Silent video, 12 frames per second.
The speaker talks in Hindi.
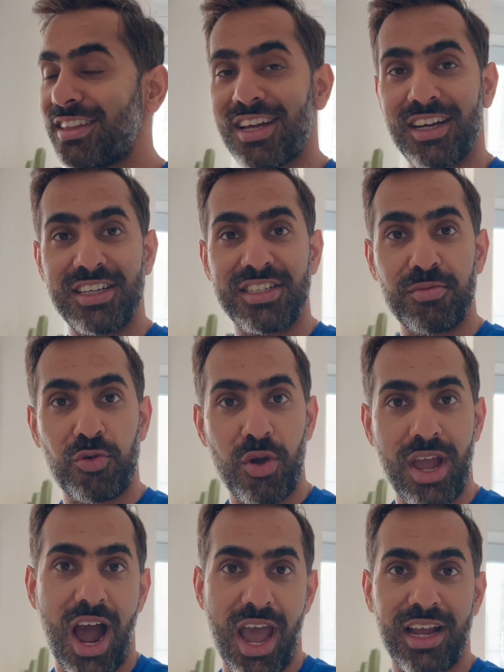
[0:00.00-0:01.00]
ताकि जब कोई
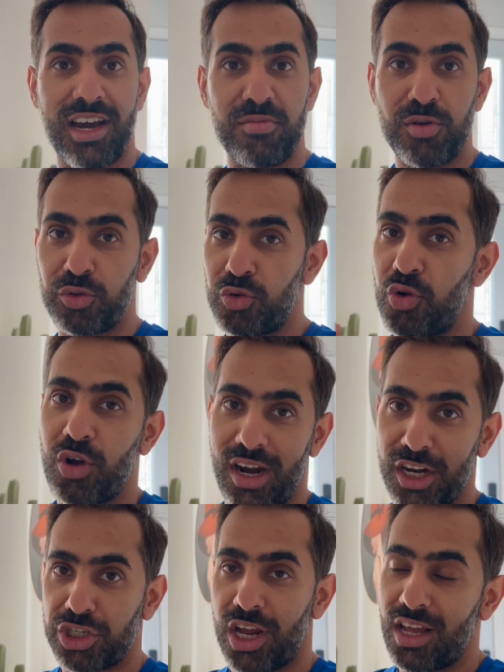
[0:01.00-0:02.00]
आए घर में तो उनको घर
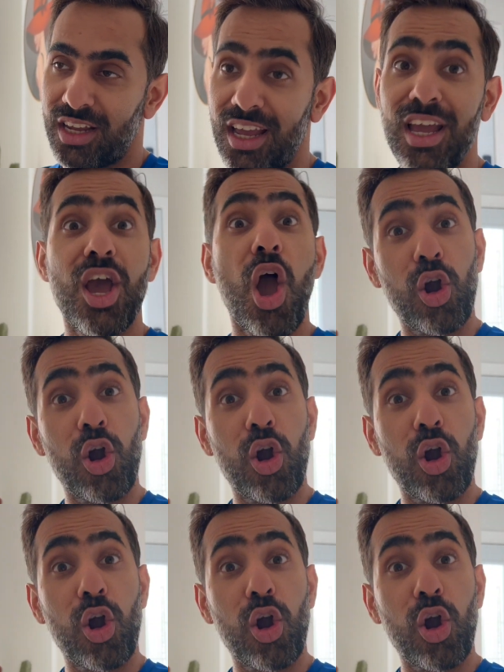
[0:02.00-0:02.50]
अच्छा लगे